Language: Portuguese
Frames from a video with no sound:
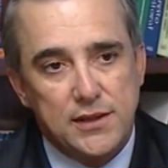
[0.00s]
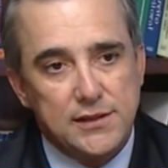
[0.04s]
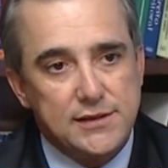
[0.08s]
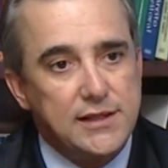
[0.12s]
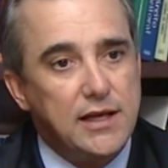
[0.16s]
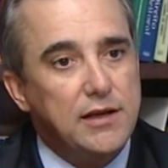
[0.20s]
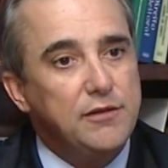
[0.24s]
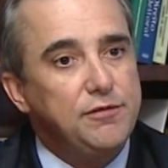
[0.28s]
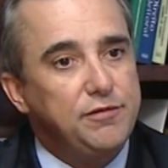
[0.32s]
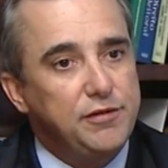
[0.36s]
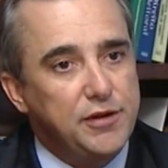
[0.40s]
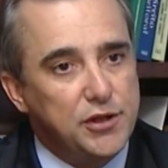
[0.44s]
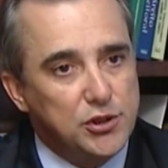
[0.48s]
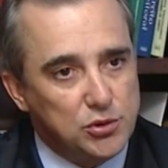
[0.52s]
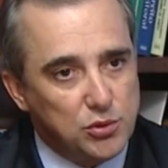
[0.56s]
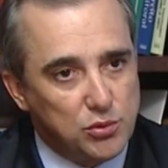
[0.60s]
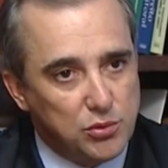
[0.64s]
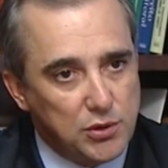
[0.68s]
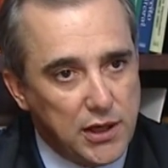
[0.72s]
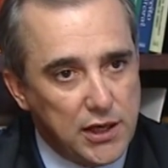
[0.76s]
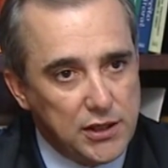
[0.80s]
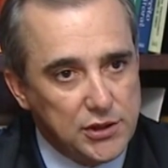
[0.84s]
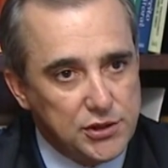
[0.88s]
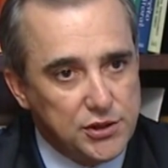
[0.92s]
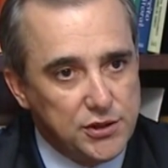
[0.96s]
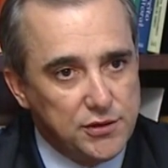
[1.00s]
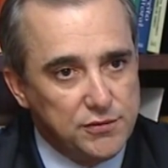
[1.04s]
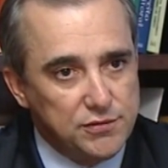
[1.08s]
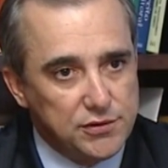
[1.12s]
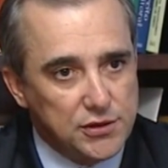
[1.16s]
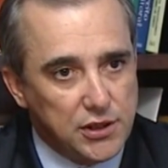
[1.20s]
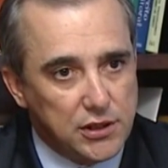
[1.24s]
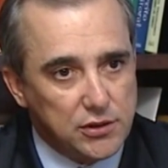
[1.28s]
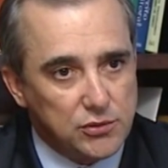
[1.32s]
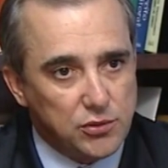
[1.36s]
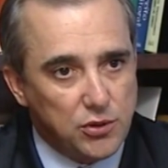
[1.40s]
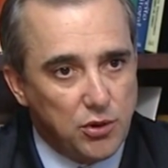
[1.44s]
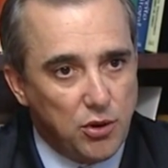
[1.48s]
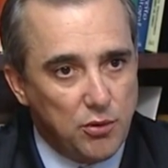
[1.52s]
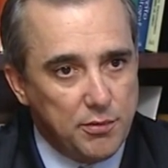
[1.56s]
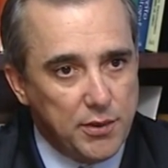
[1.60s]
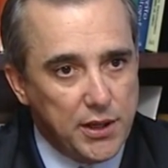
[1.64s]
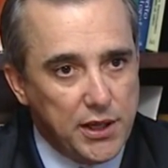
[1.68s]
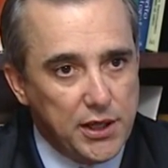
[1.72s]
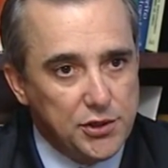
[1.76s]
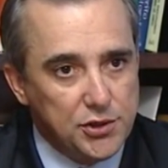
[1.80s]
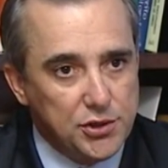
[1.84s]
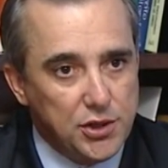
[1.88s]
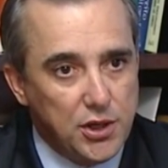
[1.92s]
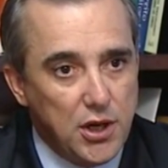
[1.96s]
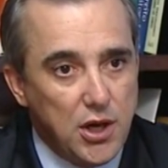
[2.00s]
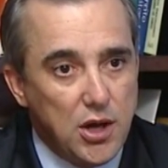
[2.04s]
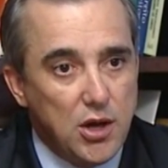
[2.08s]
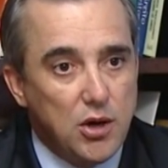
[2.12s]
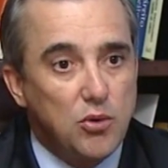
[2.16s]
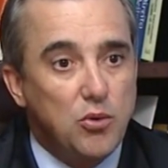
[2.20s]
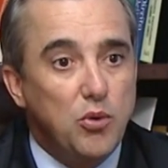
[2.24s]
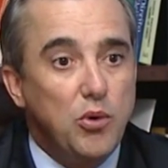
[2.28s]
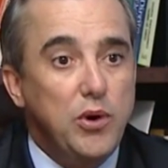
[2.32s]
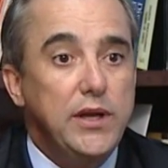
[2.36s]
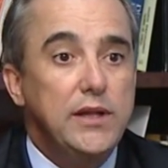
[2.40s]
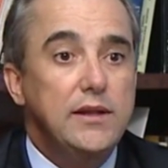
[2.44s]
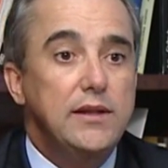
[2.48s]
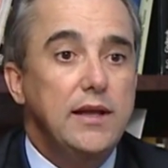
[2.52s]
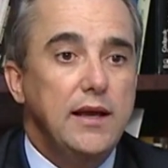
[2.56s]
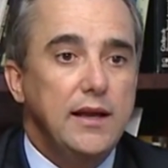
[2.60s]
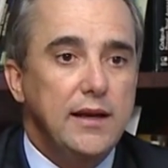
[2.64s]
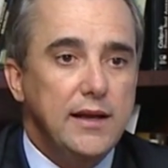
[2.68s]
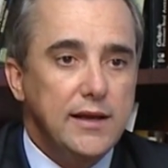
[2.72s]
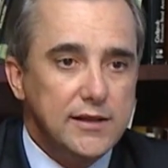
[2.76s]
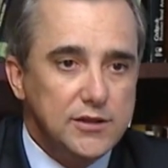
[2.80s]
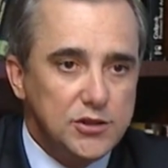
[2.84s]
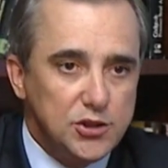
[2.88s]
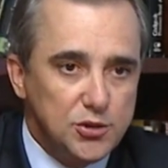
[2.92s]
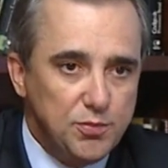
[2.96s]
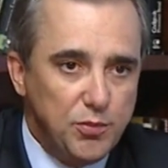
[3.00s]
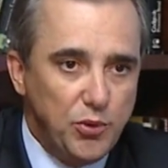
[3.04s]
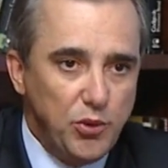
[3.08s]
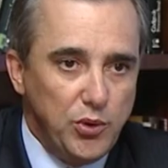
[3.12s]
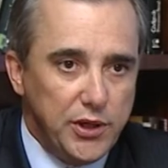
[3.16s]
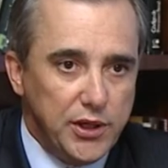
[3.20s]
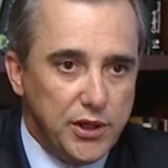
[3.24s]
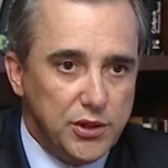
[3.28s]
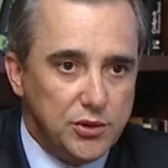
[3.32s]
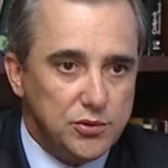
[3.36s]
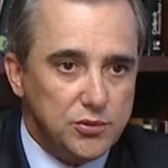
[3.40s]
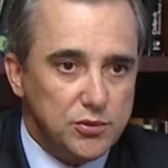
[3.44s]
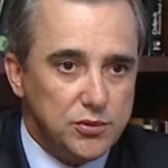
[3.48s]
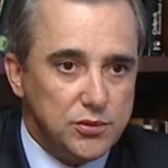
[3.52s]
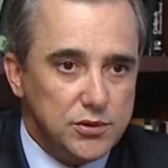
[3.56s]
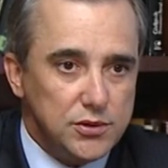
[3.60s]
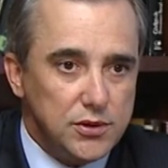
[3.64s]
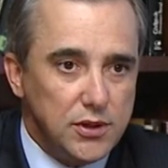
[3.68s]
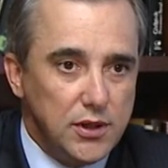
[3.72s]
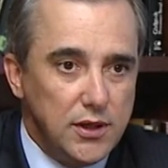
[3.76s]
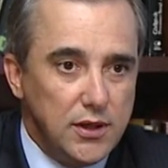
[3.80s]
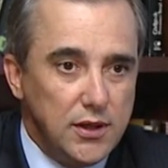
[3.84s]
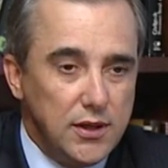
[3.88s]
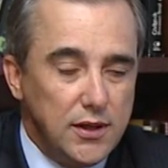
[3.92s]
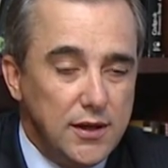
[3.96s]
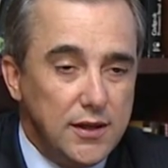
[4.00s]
sem fins lucrativos, naturalmente, com interesses políticos.